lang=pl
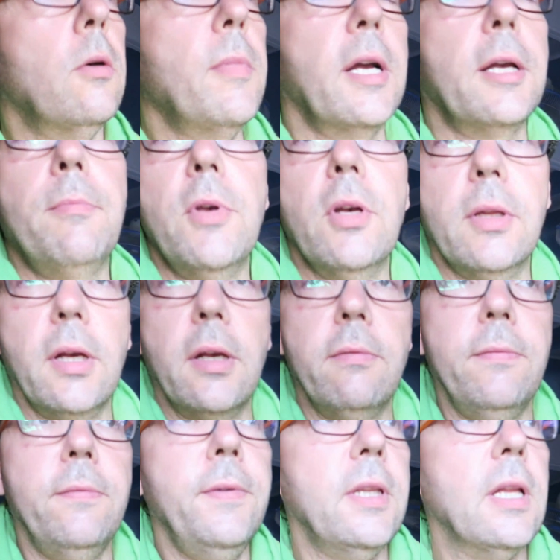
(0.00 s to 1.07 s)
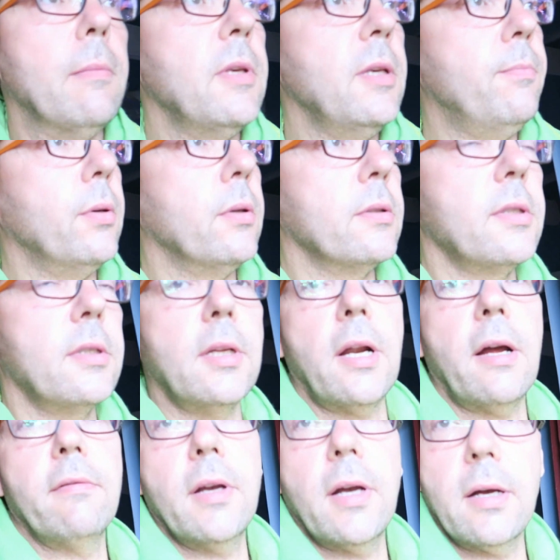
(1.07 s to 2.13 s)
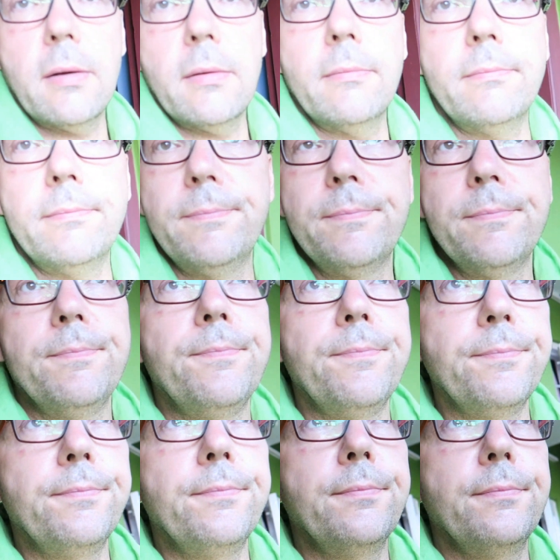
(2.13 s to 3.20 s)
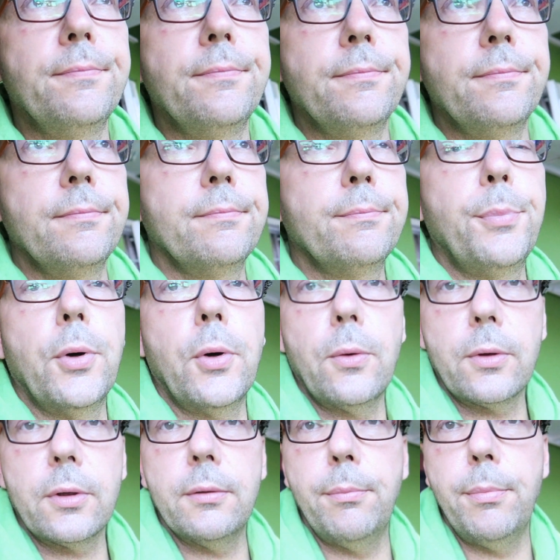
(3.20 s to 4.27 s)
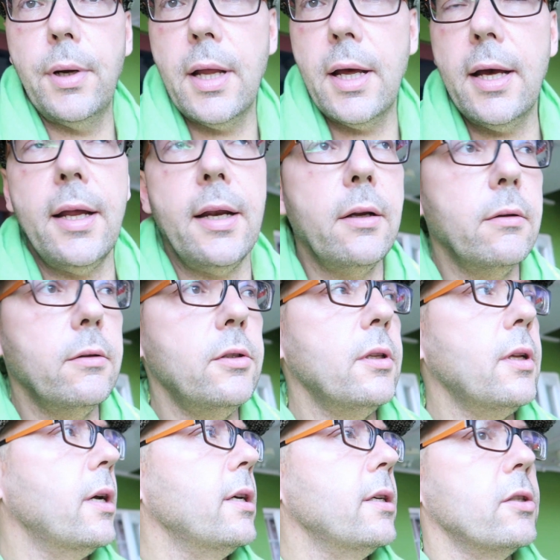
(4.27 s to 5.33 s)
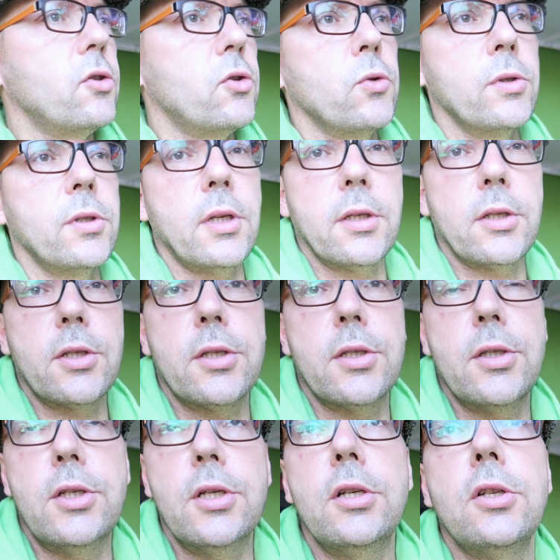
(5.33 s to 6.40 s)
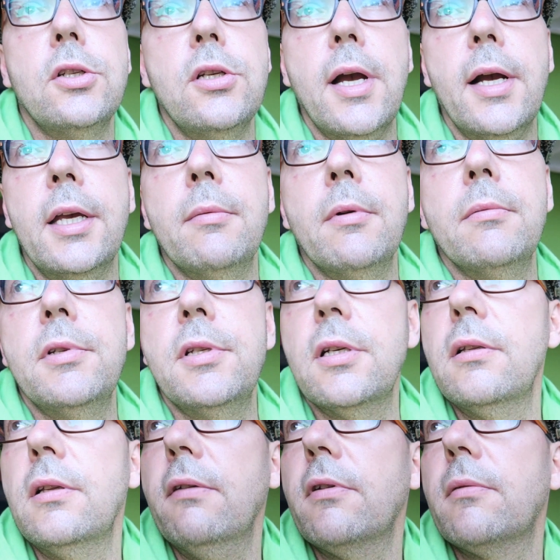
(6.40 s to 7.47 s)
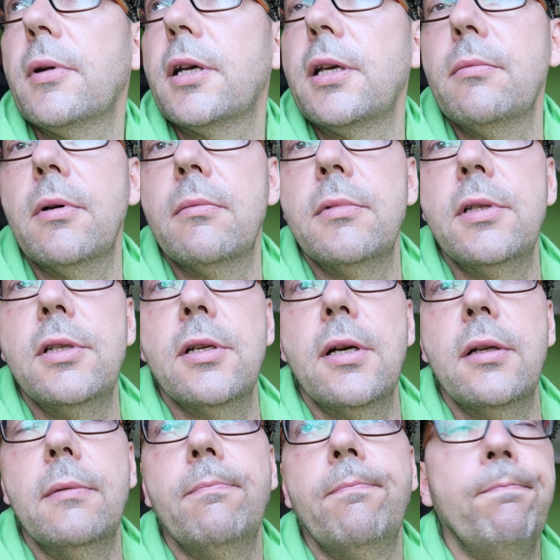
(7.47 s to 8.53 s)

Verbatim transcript: Tomek Miodek, witam i pozdrawiam. Port Blair, godzina jest 6.30. Jaki mam być dzień? Nie wiem jaki mam być dzień.